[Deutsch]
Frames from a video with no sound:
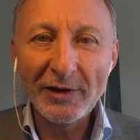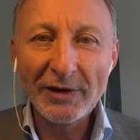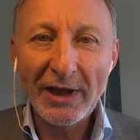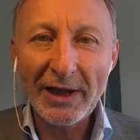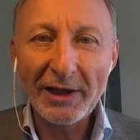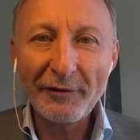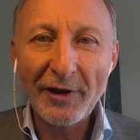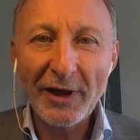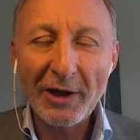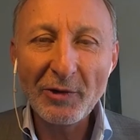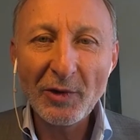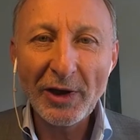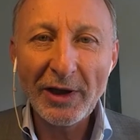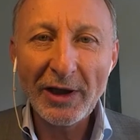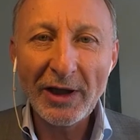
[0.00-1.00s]
Ihrer
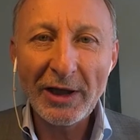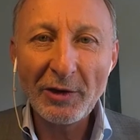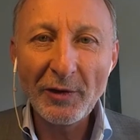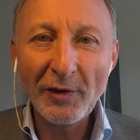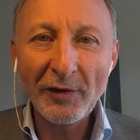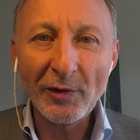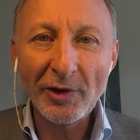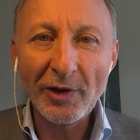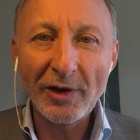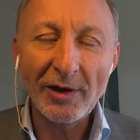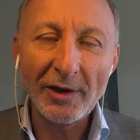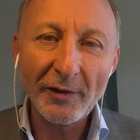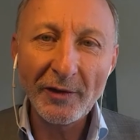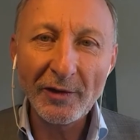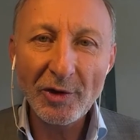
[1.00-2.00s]
Erfahrung heraus
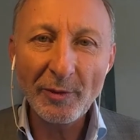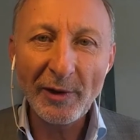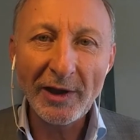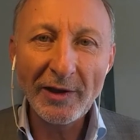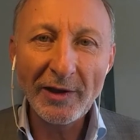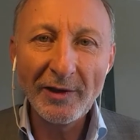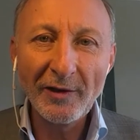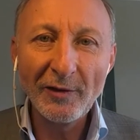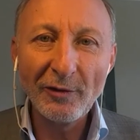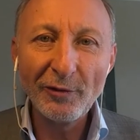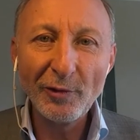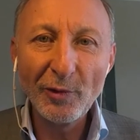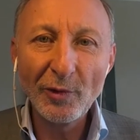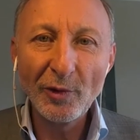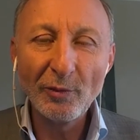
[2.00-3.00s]
oder aus Gesprächen, die Sie
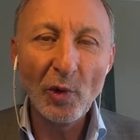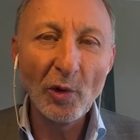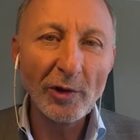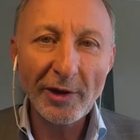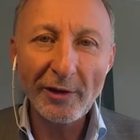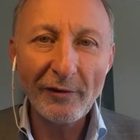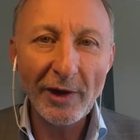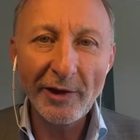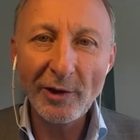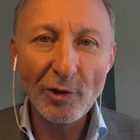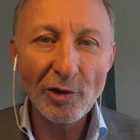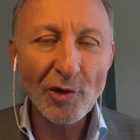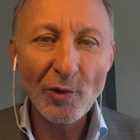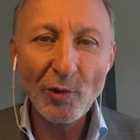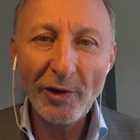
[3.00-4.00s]
führen, möglicher vielleicht
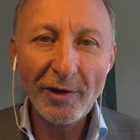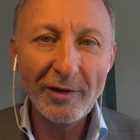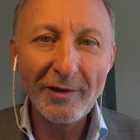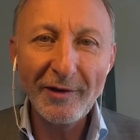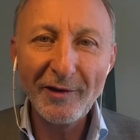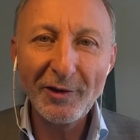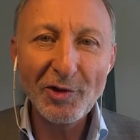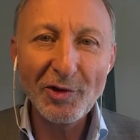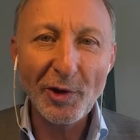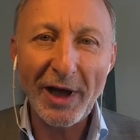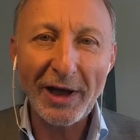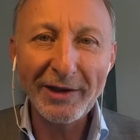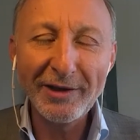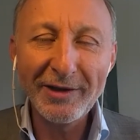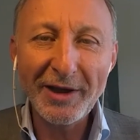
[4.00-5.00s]
auch Studien, die Sie schon
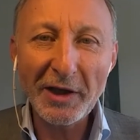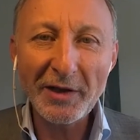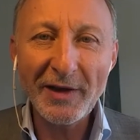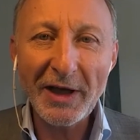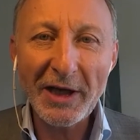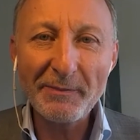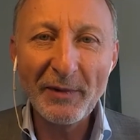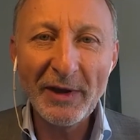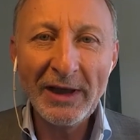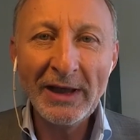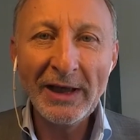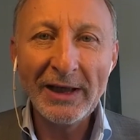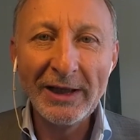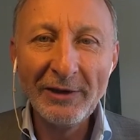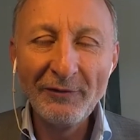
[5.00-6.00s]
angedacht haben,
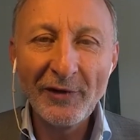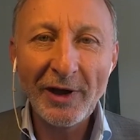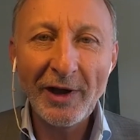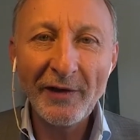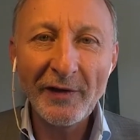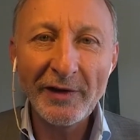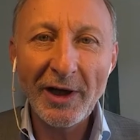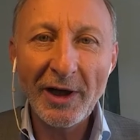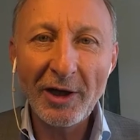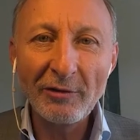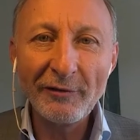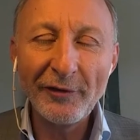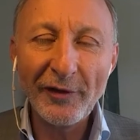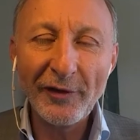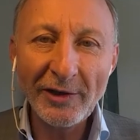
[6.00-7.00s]
Hinweise
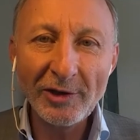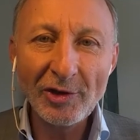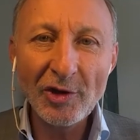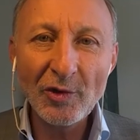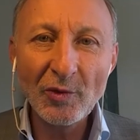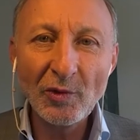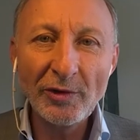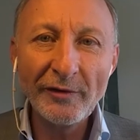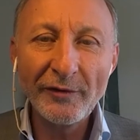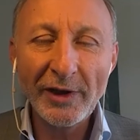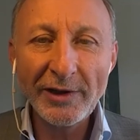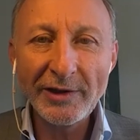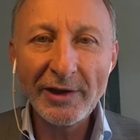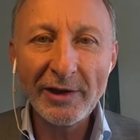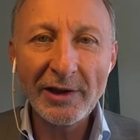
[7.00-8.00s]
darauf, welche Schulen,
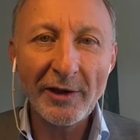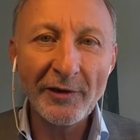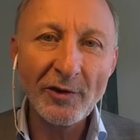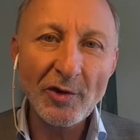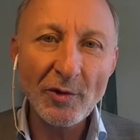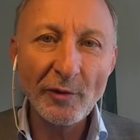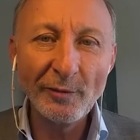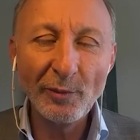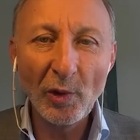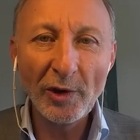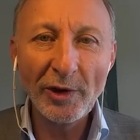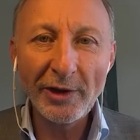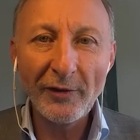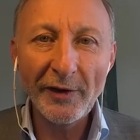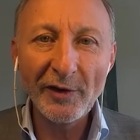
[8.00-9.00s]
welche Klassenstufen
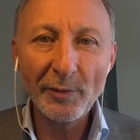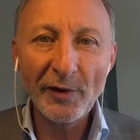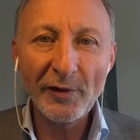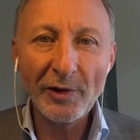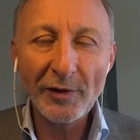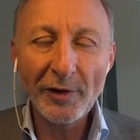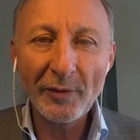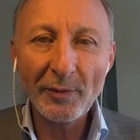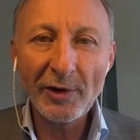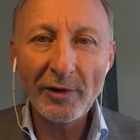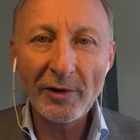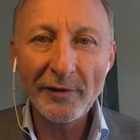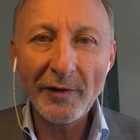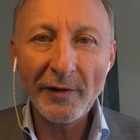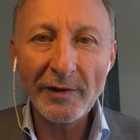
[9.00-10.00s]
möglicherweise besonders
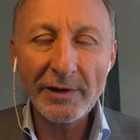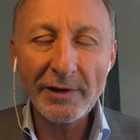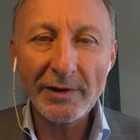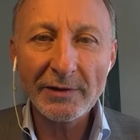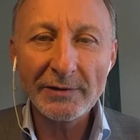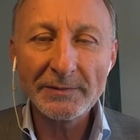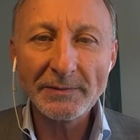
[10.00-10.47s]
betroffen sind?